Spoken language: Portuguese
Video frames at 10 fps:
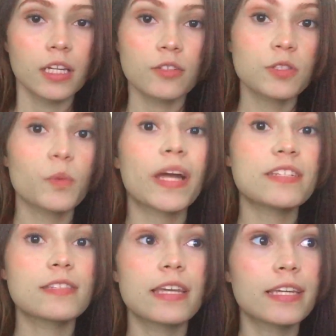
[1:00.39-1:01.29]
Isso não quer
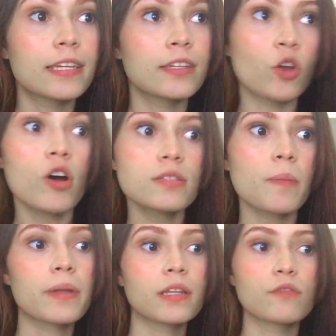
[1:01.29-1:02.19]
dizer que,
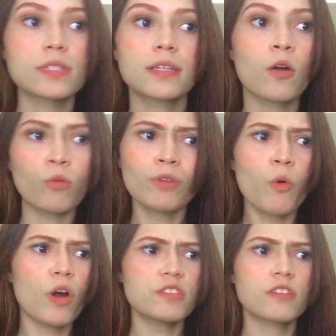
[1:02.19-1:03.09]
nossa, Brenda, você
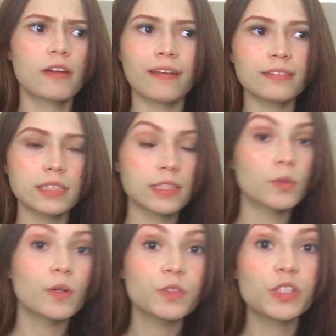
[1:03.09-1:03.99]
não gosta de criança, então, não,